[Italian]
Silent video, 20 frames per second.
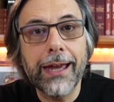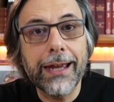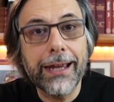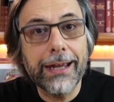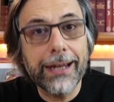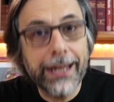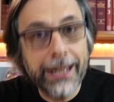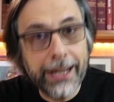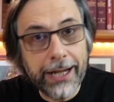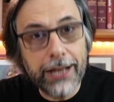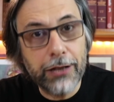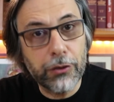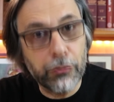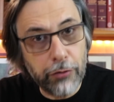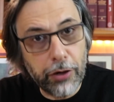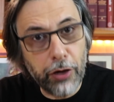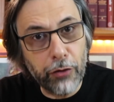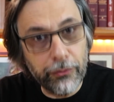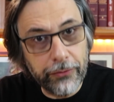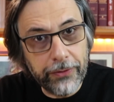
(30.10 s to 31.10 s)

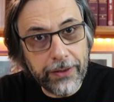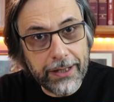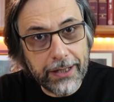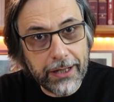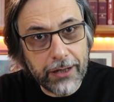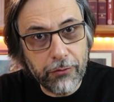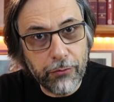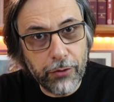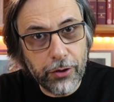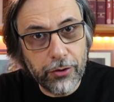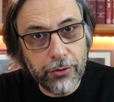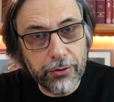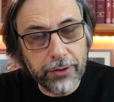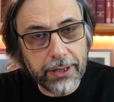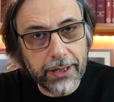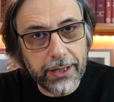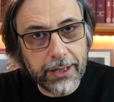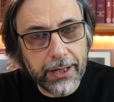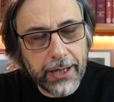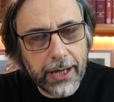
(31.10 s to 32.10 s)
credono, hanno fede in quello
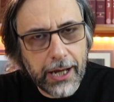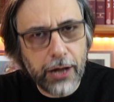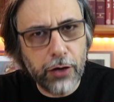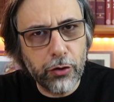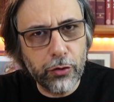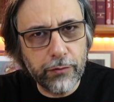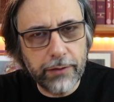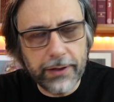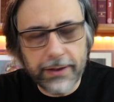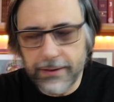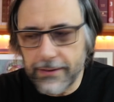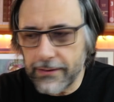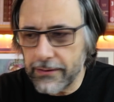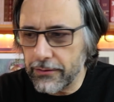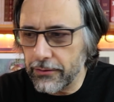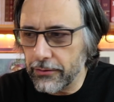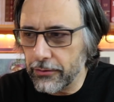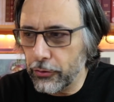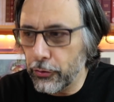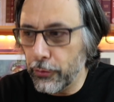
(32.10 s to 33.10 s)
che hanno
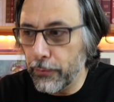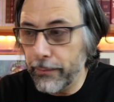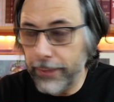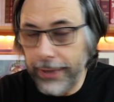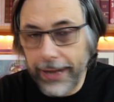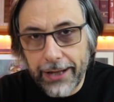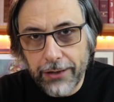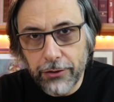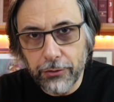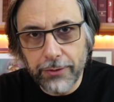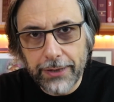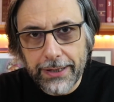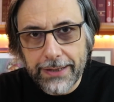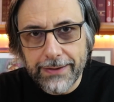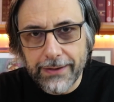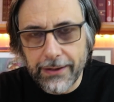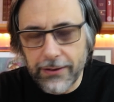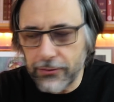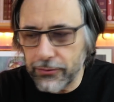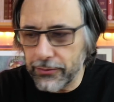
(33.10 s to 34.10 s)
visto, comprendono il
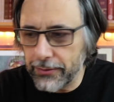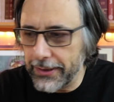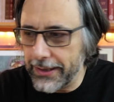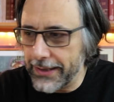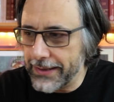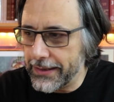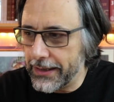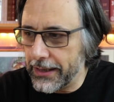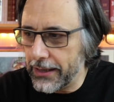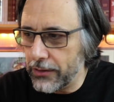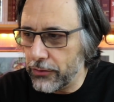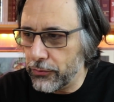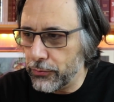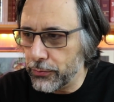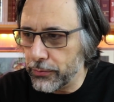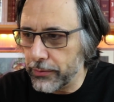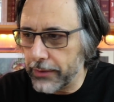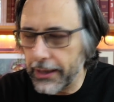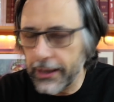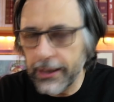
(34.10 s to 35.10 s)
senso delle
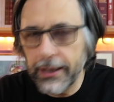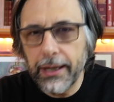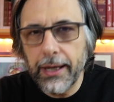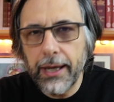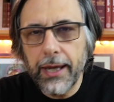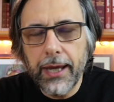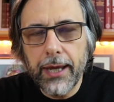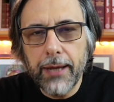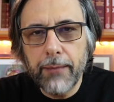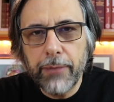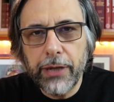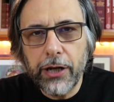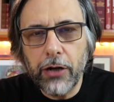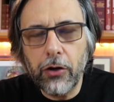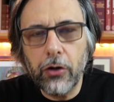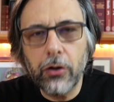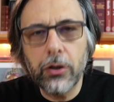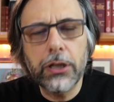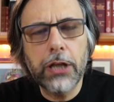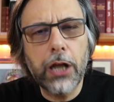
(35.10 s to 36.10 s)
scritture,
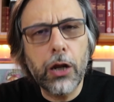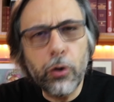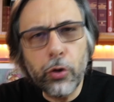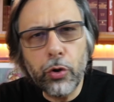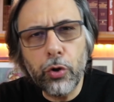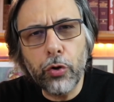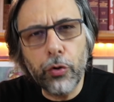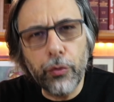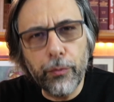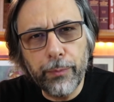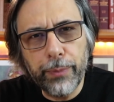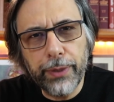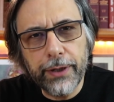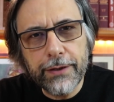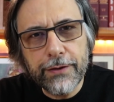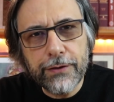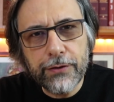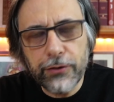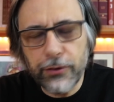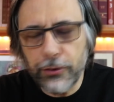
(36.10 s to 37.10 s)
però la loro
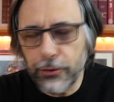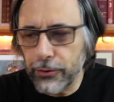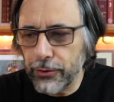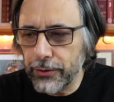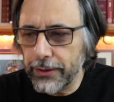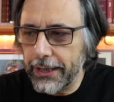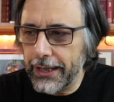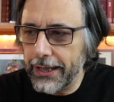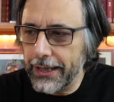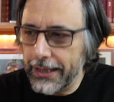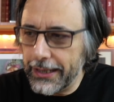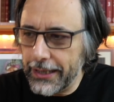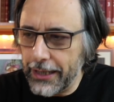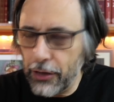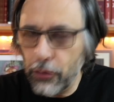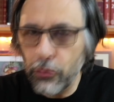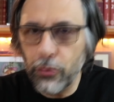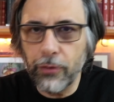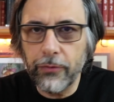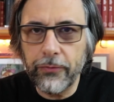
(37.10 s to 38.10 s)
comprensione, la
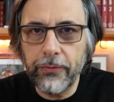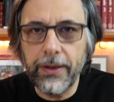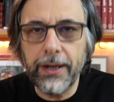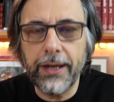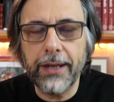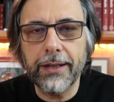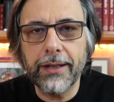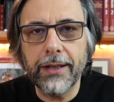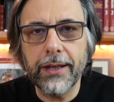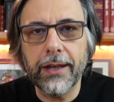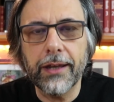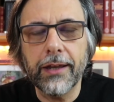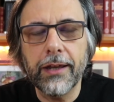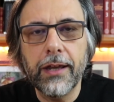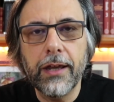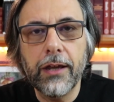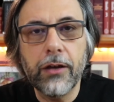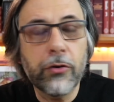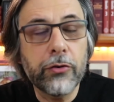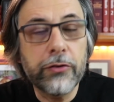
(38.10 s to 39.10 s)
loro fede,
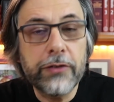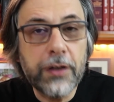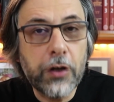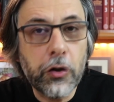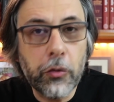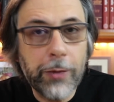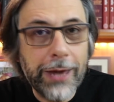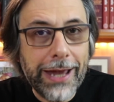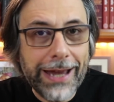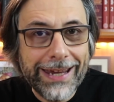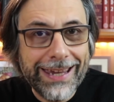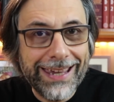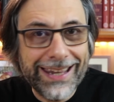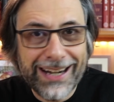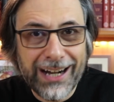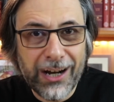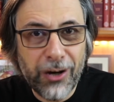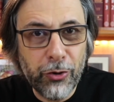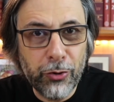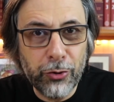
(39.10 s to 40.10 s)
così come anche il
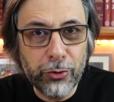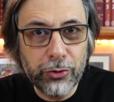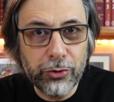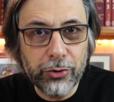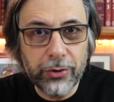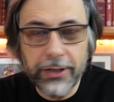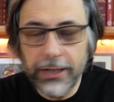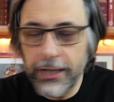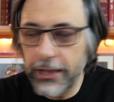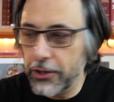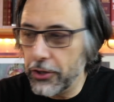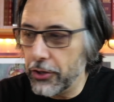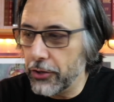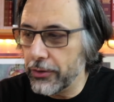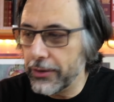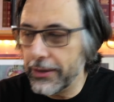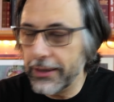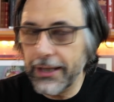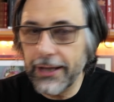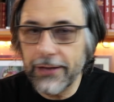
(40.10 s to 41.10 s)
racconto delle
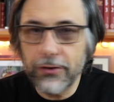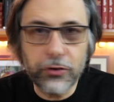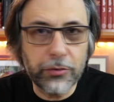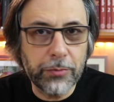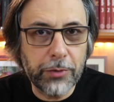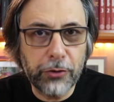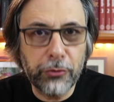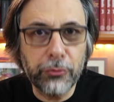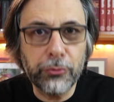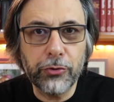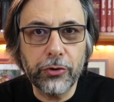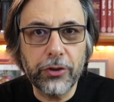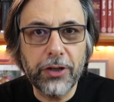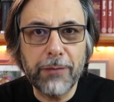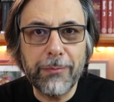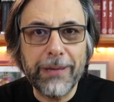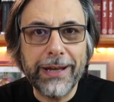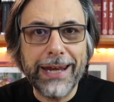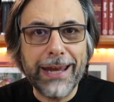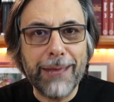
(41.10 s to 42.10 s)
donne, soprattutto di
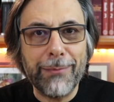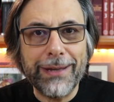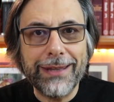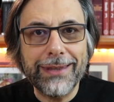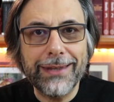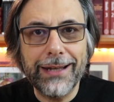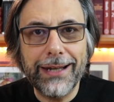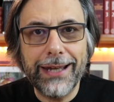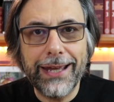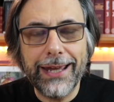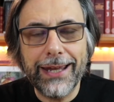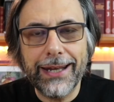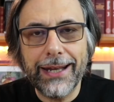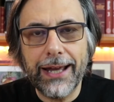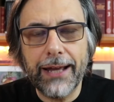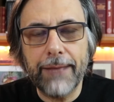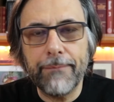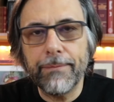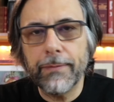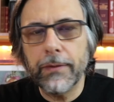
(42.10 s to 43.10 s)
Maria
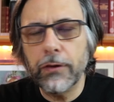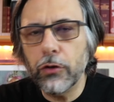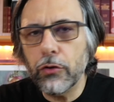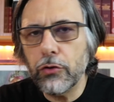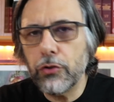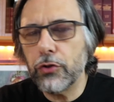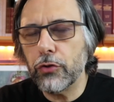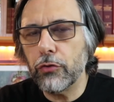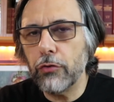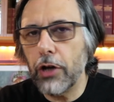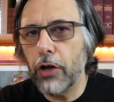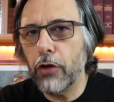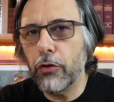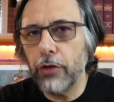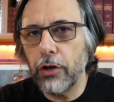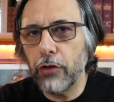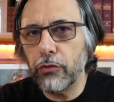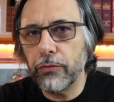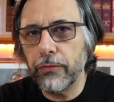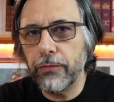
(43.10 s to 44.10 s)
Maddalena, non sono
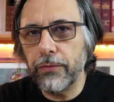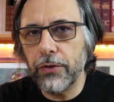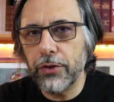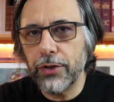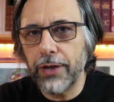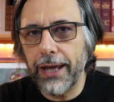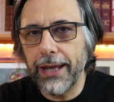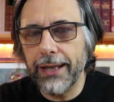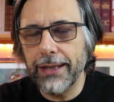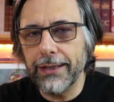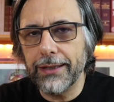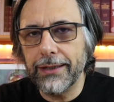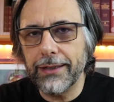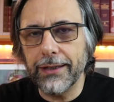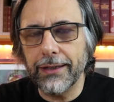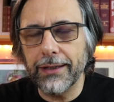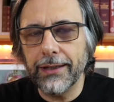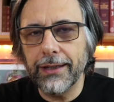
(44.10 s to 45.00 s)
ancora sufficienti.